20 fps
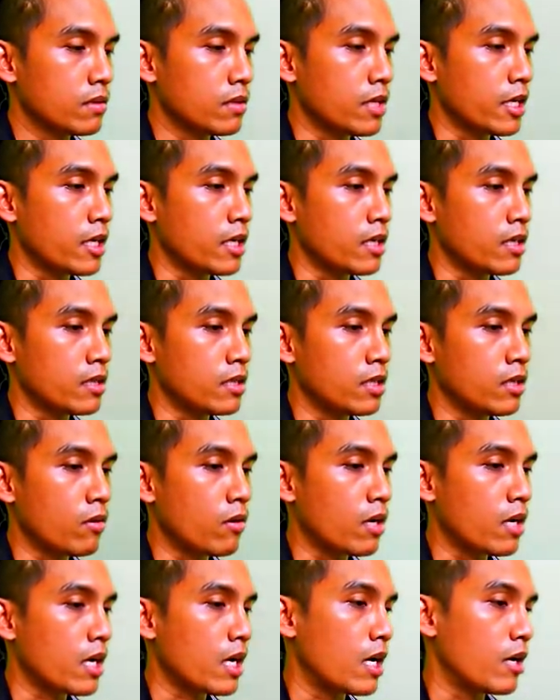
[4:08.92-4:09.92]
ในที่อ
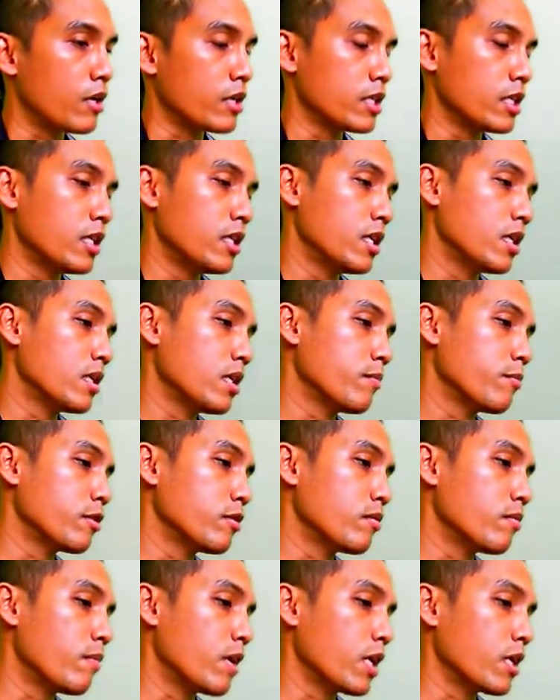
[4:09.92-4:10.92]
อกข่าวกันเยอะๆในปั
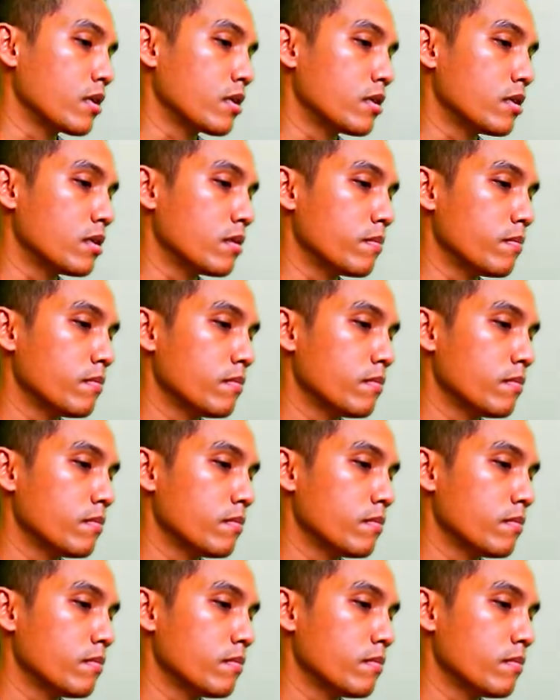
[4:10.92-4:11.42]
จจุบันก็